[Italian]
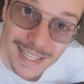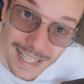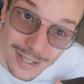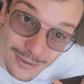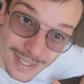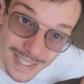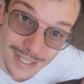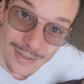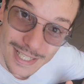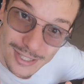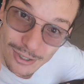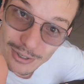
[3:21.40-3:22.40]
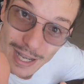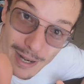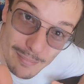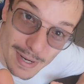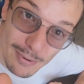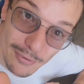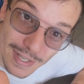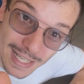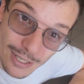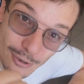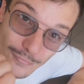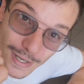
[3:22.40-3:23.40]
E quindi questo è il primo
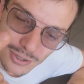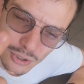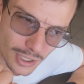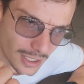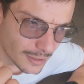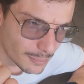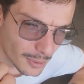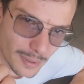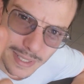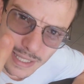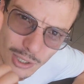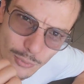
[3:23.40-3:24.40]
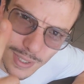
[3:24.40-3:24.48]
video fatto in probabilmente